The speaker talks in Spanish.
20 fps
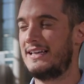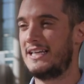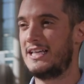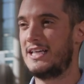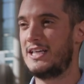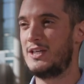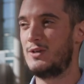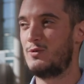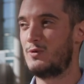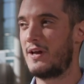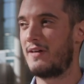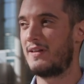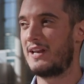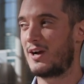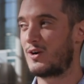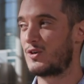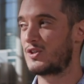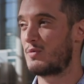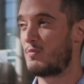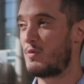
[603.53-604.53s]
Y una de
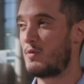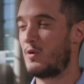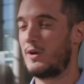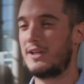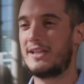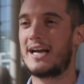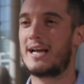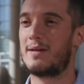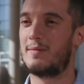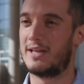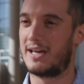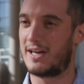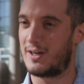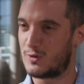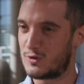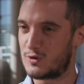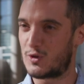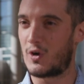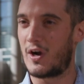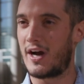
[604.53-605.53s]
las cosas muy bonitas que me
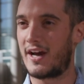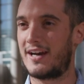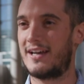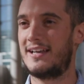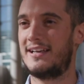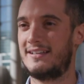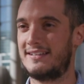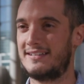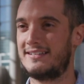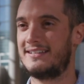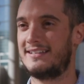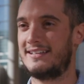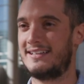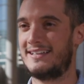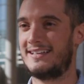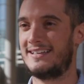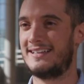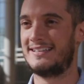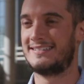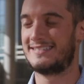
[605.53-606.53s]
dejaron tocarle,
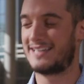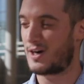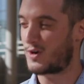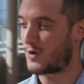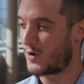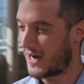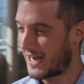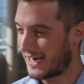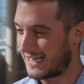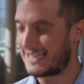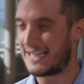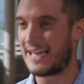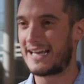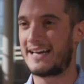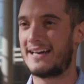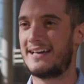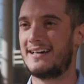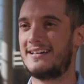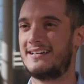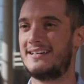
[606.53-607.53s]
eh, entrar con la
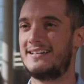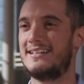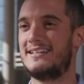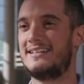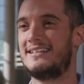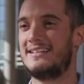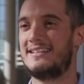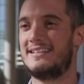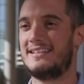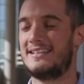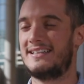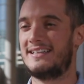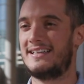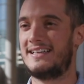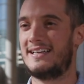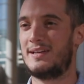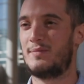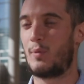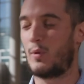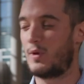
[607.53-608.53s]
guitarra,
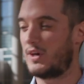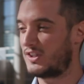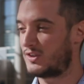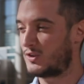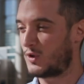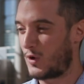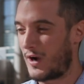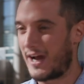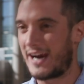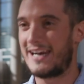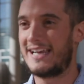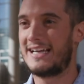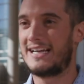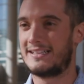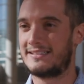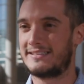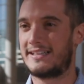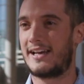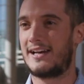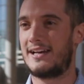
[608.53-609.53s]
eh, poder tocarle y
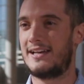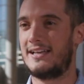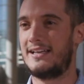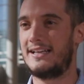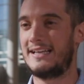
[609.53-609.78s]
cantarle.